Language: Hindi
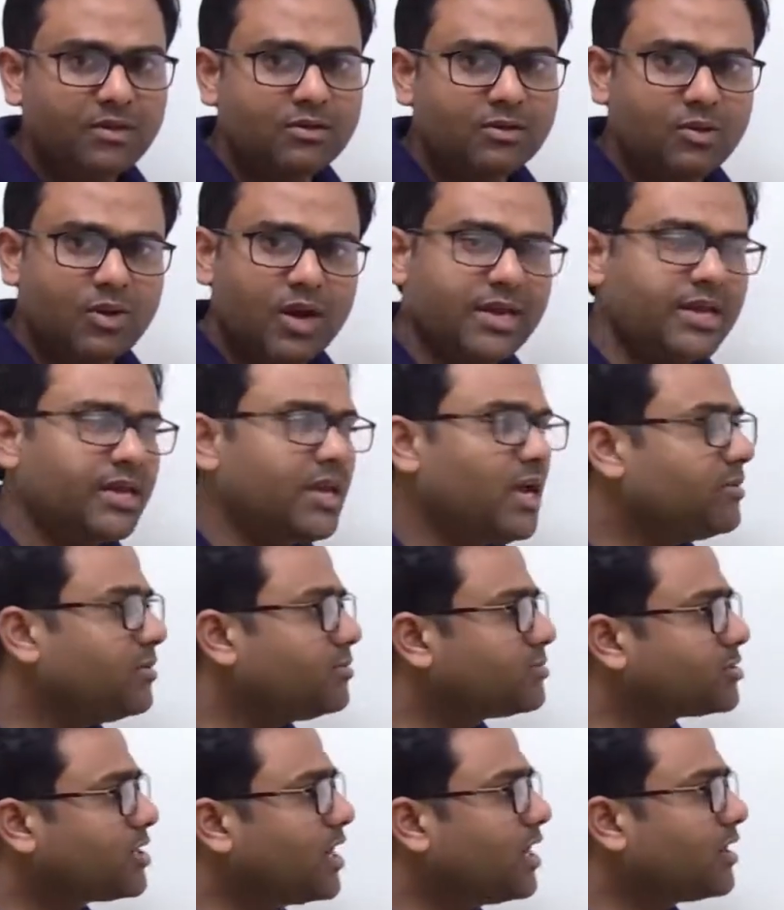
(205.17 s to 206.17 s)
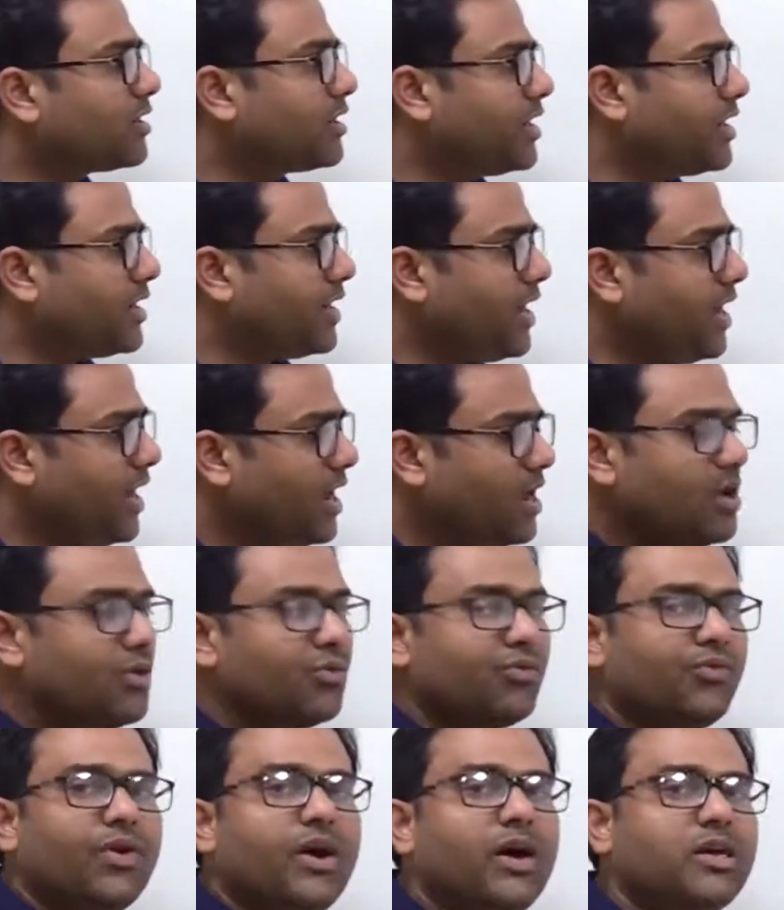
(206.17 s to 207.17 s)
तो आइए अब हम स्टार्ट करेंगे
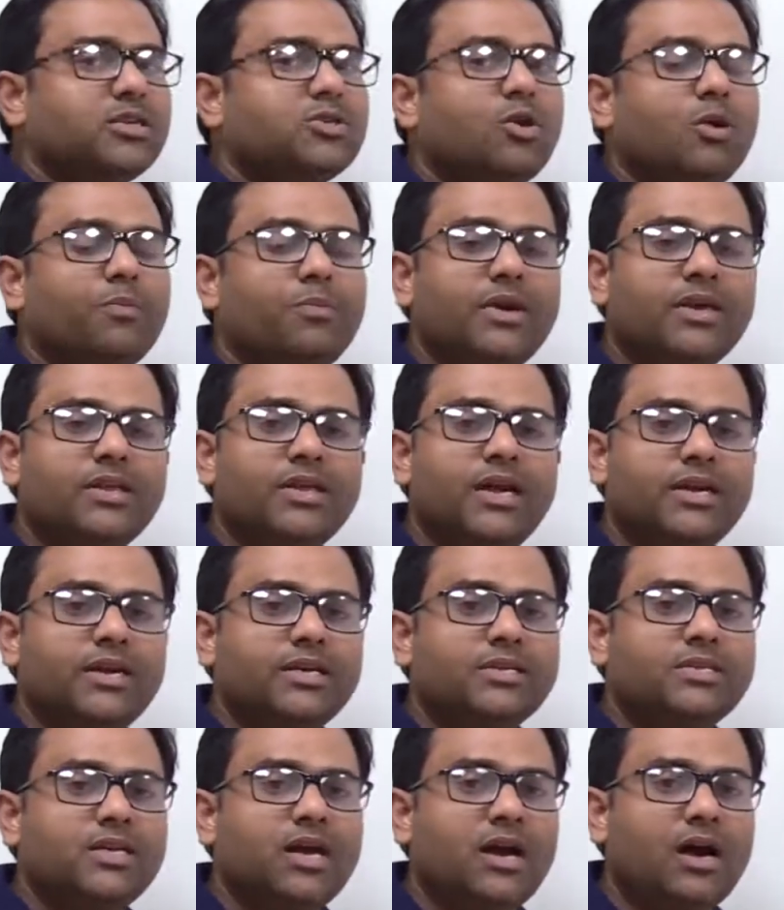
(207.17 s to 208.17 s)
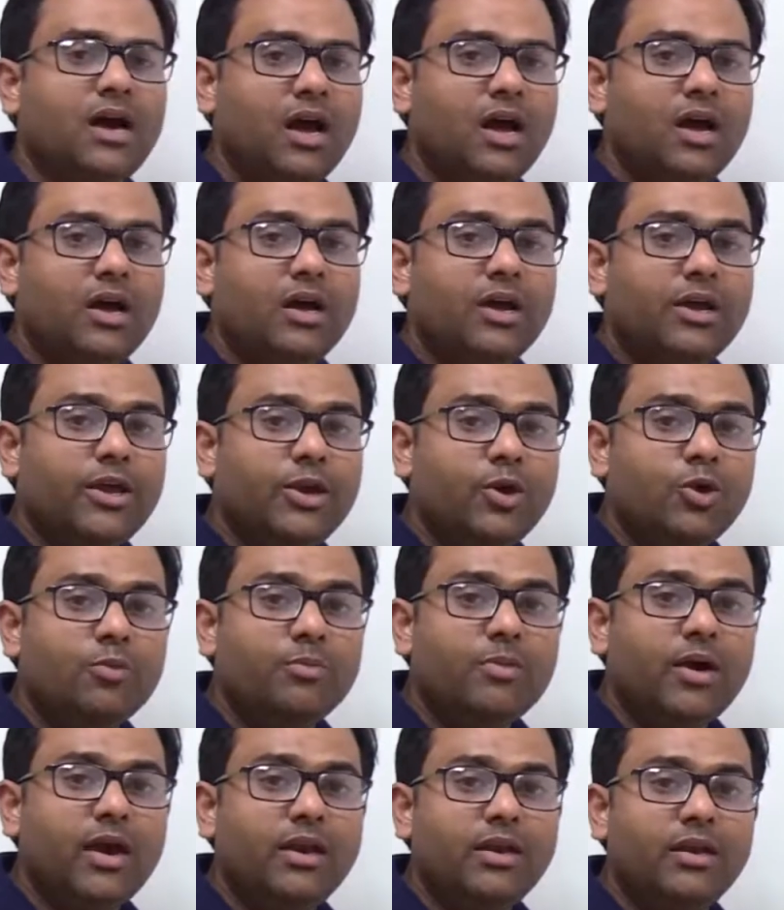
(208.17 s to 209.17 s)
फर्स्ट टॉपिक दैट इज द
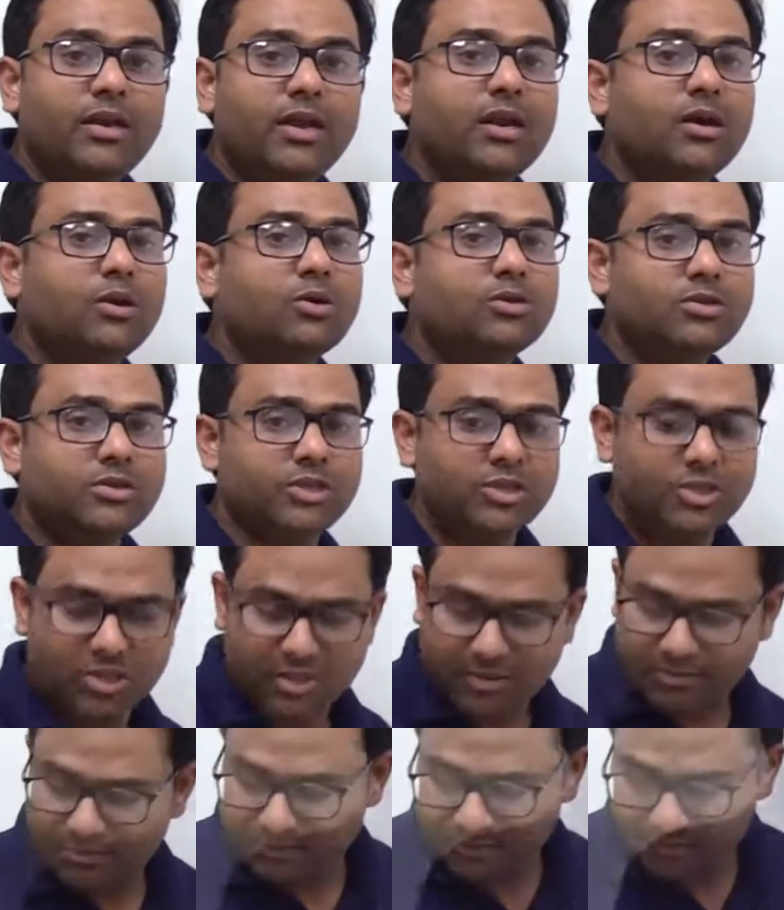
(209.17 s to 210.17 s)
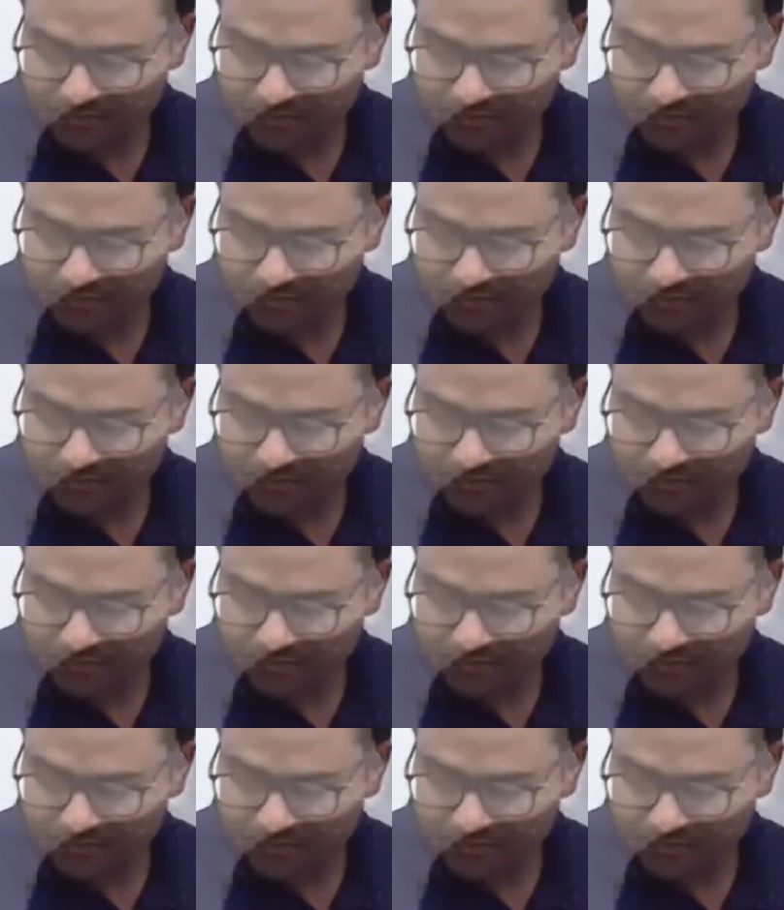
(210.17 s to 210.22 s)
ह्यूमन नर्व सिस्टम